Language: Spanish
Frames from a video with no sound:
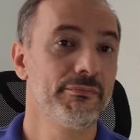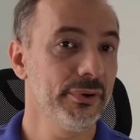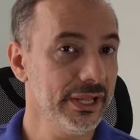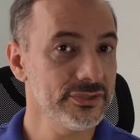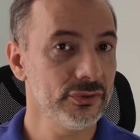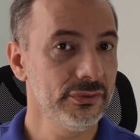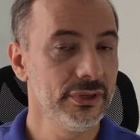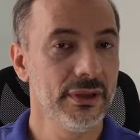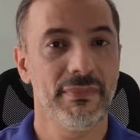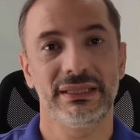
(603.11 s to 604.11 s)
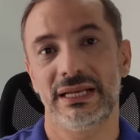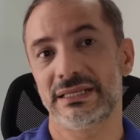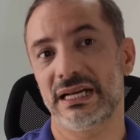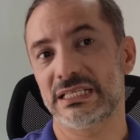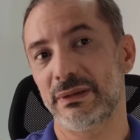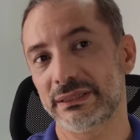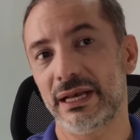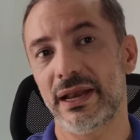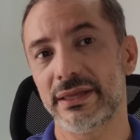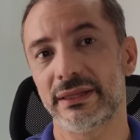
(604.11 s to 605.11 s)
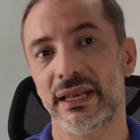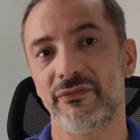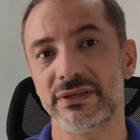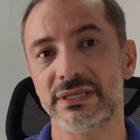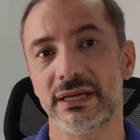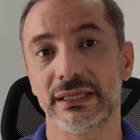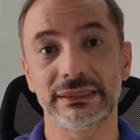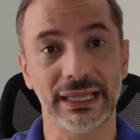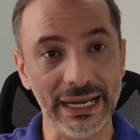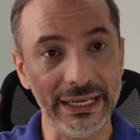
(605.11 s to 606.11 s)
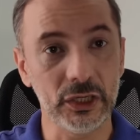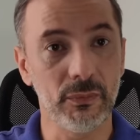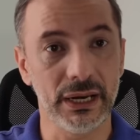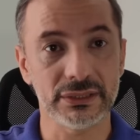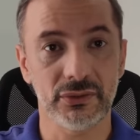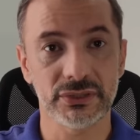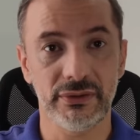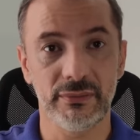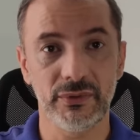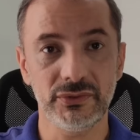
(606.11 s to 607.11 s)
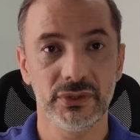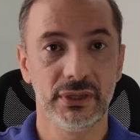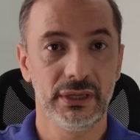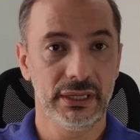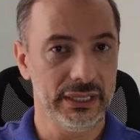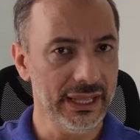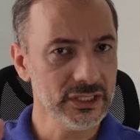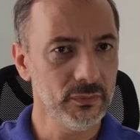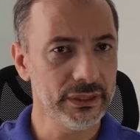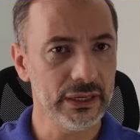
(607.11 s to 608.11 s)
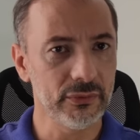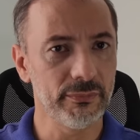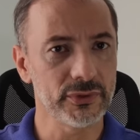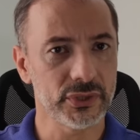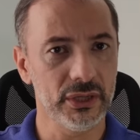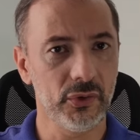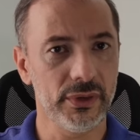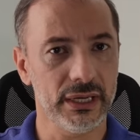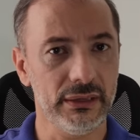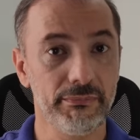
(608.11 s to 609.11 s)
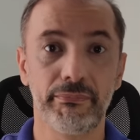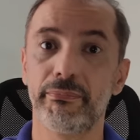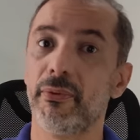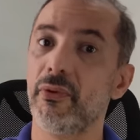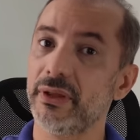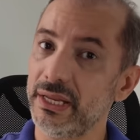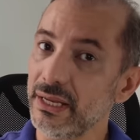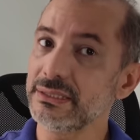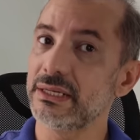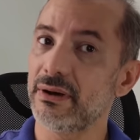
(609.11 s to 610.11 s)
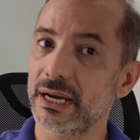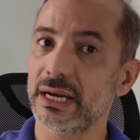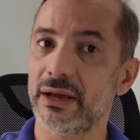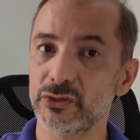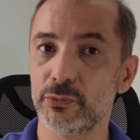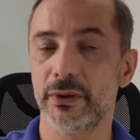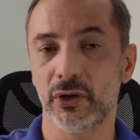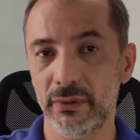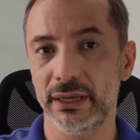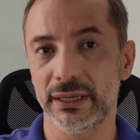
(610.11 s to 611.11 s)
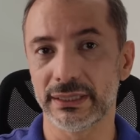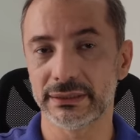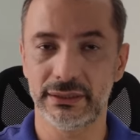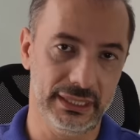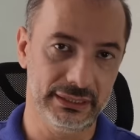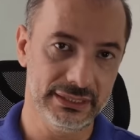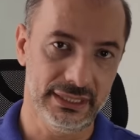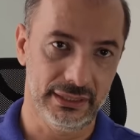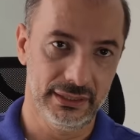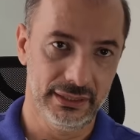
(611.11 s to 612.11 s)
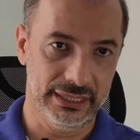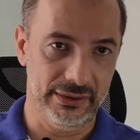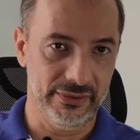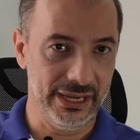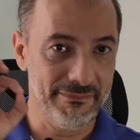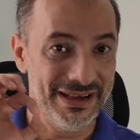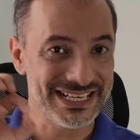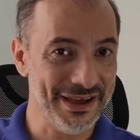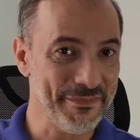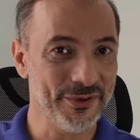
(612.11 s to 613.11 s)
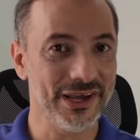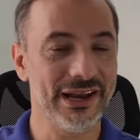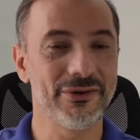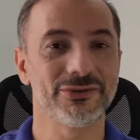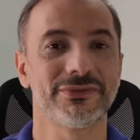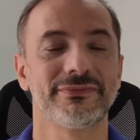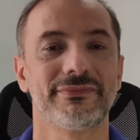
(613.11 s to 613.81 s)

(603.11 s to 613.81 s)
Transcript: Por eso, mientras se respeten las leyes de la física tal y como las concebimos, ideas como la del impulsor al cubierre podrían llevar a naves superlumínicas, es decir, que viajen más rápido que la luz.